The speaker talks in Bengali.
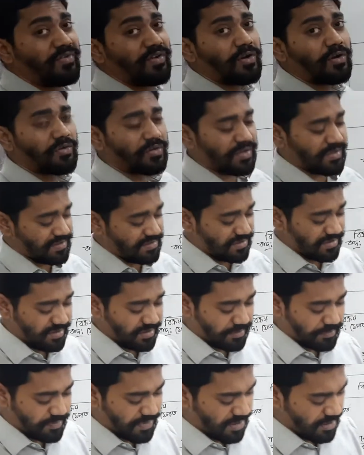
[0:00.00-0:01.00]
ফেরত আছে
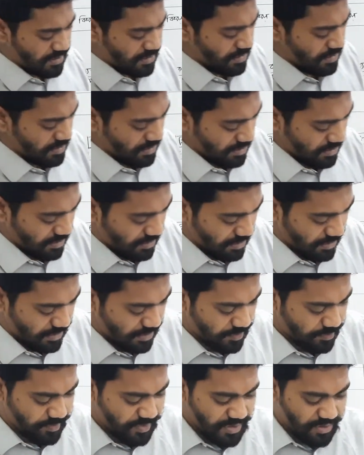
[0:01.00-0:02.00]
দেখবা
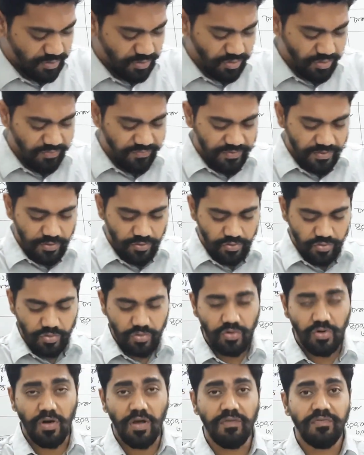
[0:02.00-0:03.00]
বিক্রয় ফেরত ও
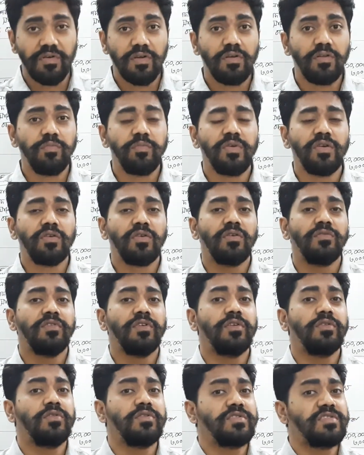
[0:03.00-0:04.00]
ক্রয় ফেরত বিক্রয়
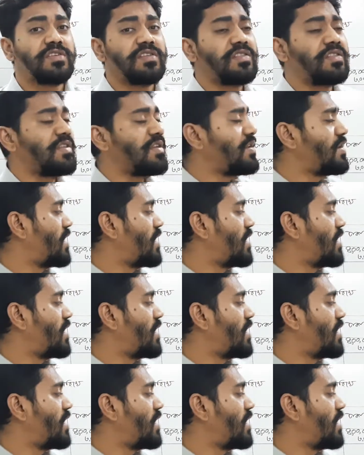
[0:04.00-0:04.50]
ফেরত হচ্ছে তিন